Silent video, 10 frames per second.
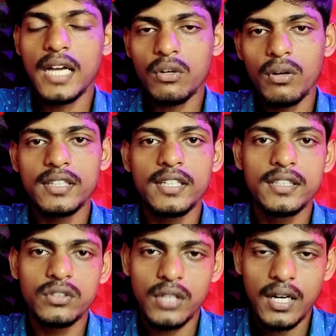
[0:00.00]
যার কন্টেন্ট
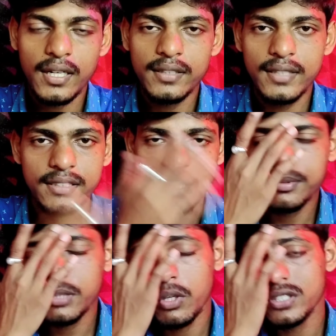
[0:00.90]
নিচ্ছে তাকে
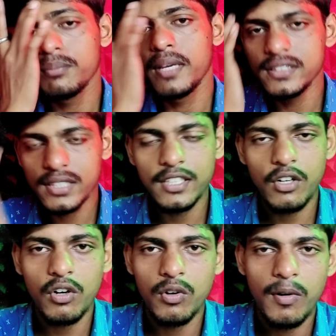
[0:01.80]
ডেসক্রিপশন বক্সে মেনশন
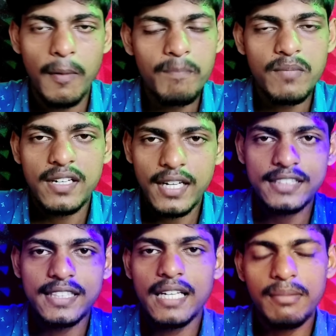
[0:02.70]
করো ঠিক
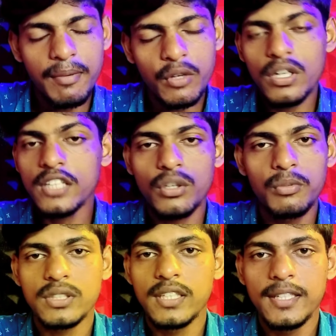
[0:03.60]
আছে এইভাবে করলে
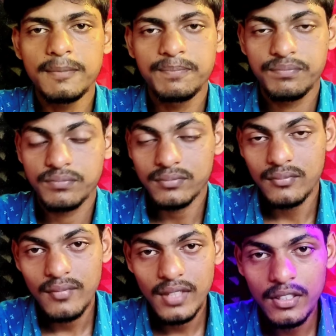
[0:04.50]
সমস্যা নেই
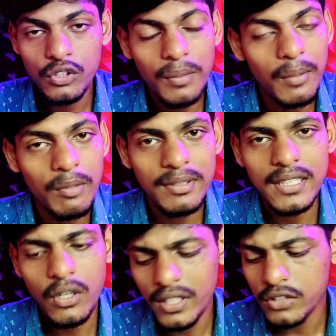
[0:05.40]
তোমরা বলবে
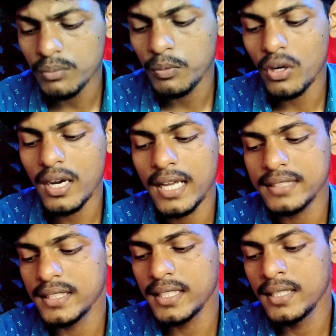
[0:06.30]
দাদা অনেক তো ব্লগার
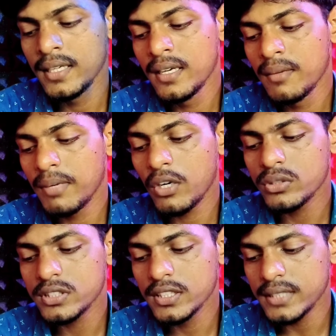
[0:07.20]
আছে বা
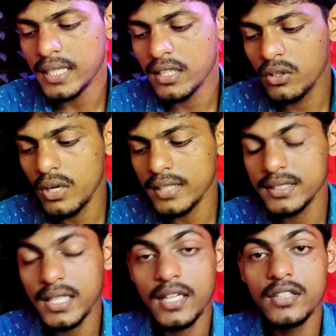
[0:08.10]
রোস্টিং চ্যানেলগুলো
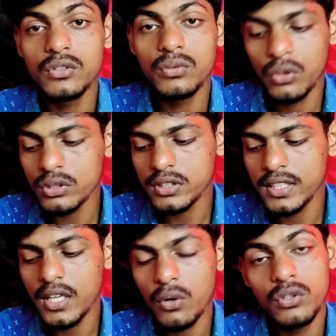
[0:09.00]
আছে তারা কিন্তু
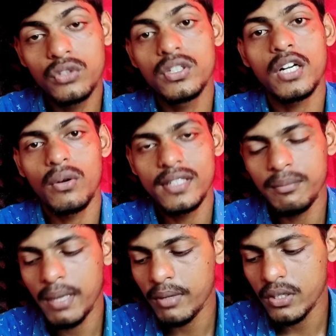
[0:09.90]
রোস্টিংটা অন্যজনের
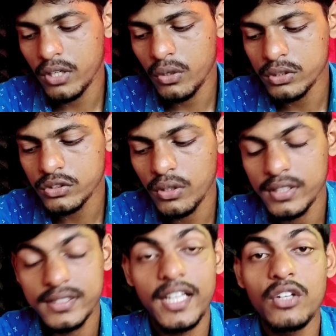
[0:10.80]
কন্টেন্ট ব্যবহার করে রোস্ট
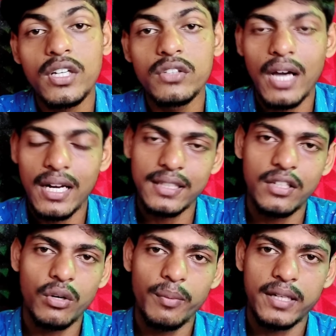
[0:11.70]
করে সেগুলো কিন্তু
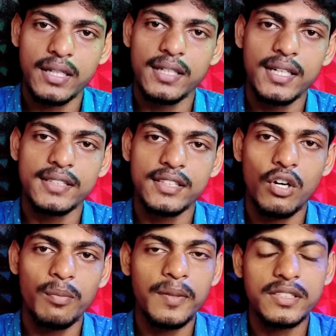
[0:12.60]
আলাদা রকম একটা ঠিক আছে
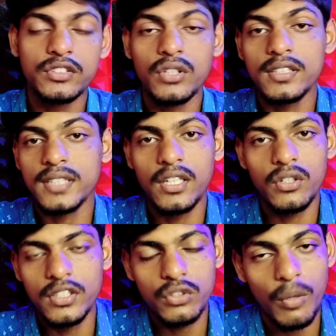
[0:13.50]
কপি পেস্টের সঙ্গে
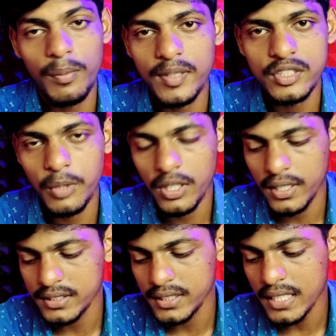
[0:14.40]
সেগুলো কিন্তু কপি পেস্ট
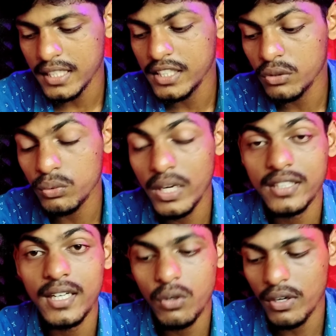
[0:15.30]
বলে না সেটা একটা নতুন
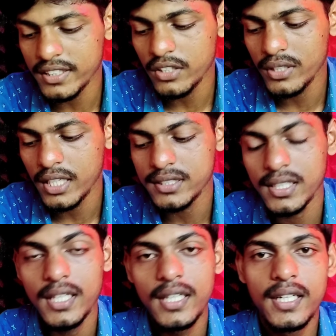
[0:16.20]
একটা কন্টেন্ট হয়ে
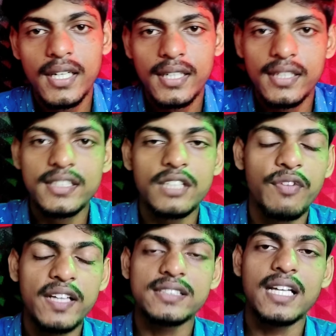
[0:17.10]
যাচ্ছে নিজের
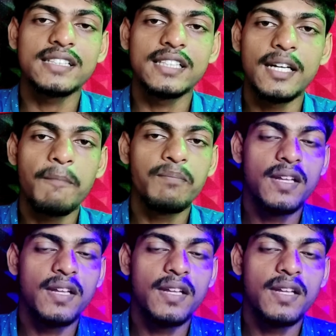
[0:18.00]
ফেস থাকছে